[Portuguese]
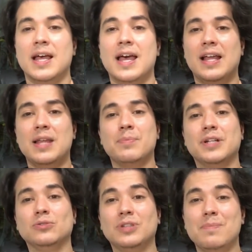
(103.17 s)
É,
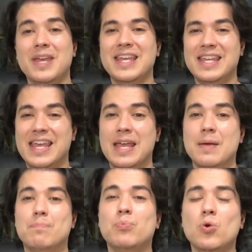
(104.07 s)
lembrando também
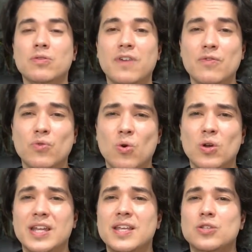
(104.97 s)
que, por
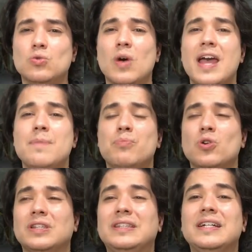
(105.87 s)
favor, isso é
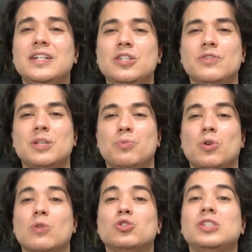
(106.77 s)
importante você
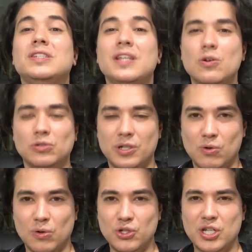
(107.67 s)
procurar o seu
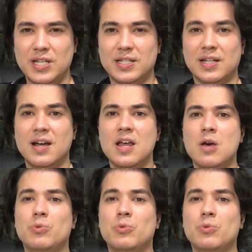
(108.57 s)
tricologista,